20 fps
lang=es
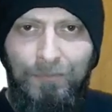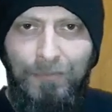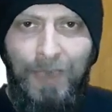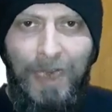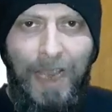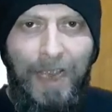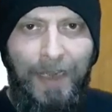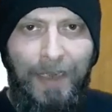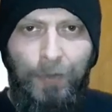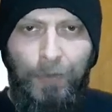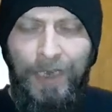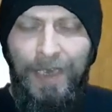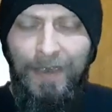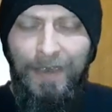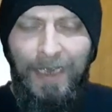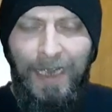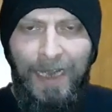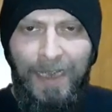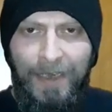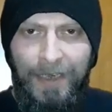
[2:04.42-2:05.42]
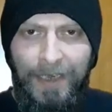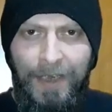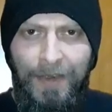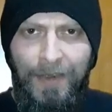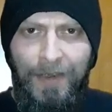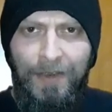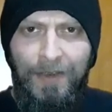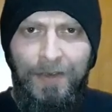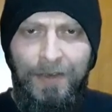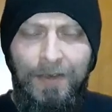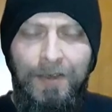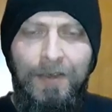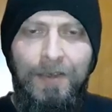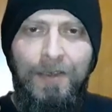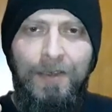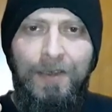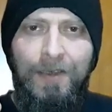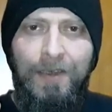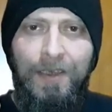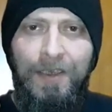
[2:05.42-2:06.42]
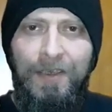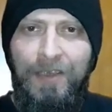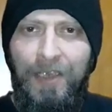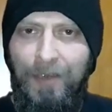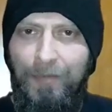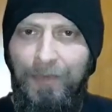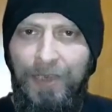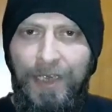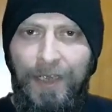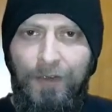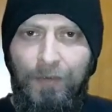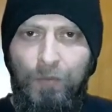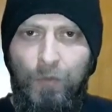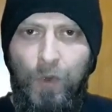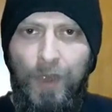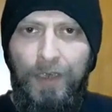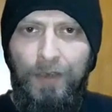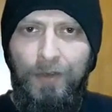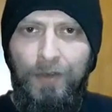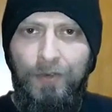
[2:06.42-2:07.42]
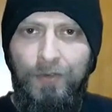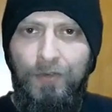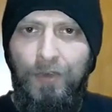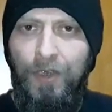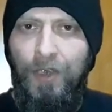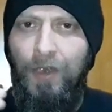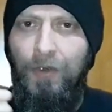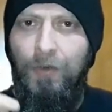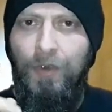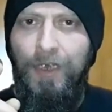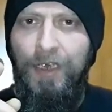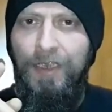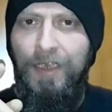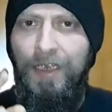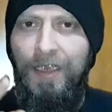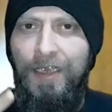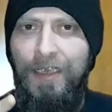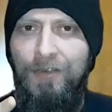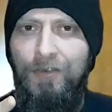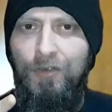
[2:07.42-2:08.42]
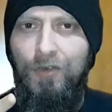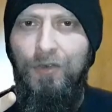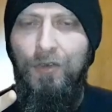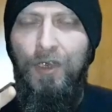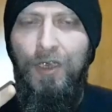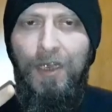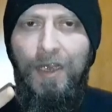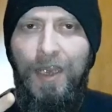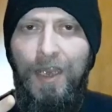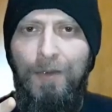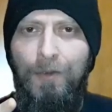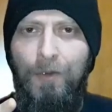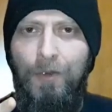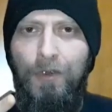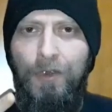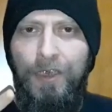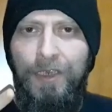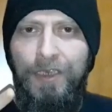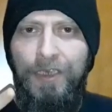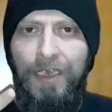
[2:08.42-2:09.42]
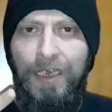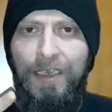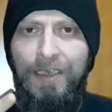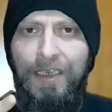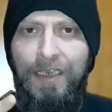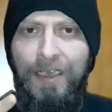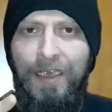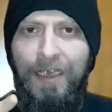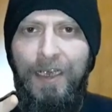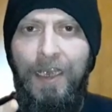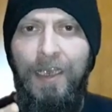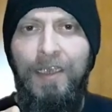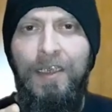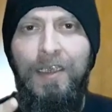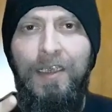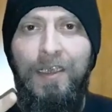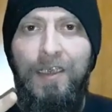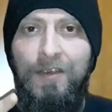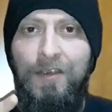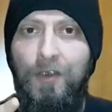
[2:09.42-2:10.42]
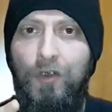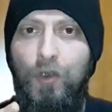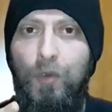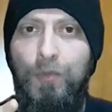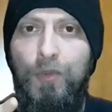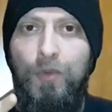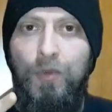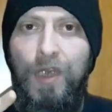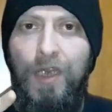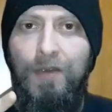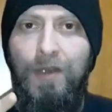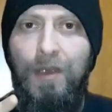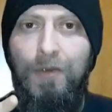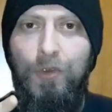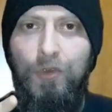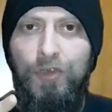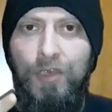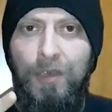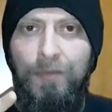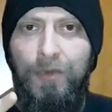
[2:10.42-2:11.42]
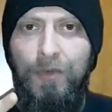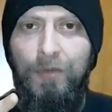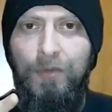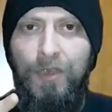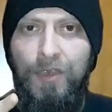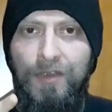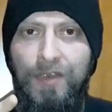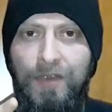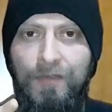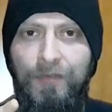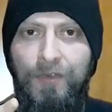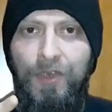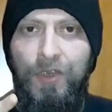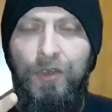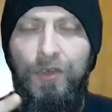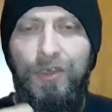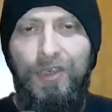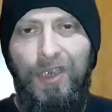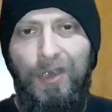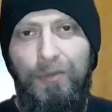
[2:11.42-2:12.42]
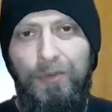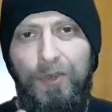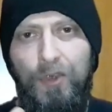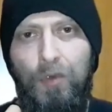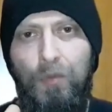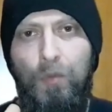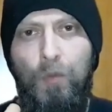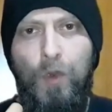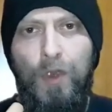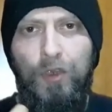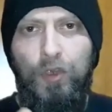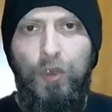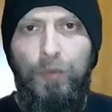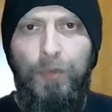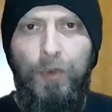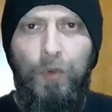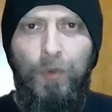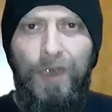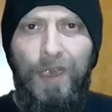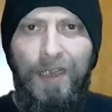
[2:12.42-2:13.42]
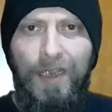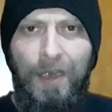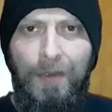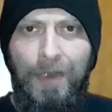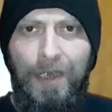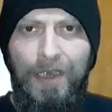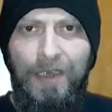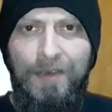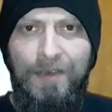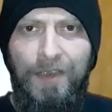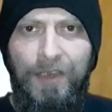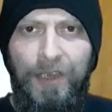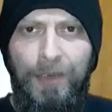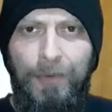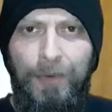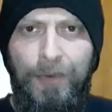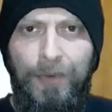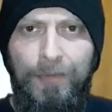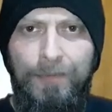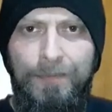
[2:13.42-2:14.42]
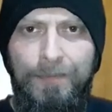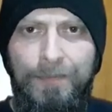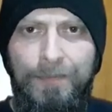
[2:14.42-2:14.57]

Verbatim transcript: de la red y terminaron muertos. Recuerden el caso del nabo en Inglaterra que se comió una babosa por un desafío y terminó muerto por una neva en el cerebro.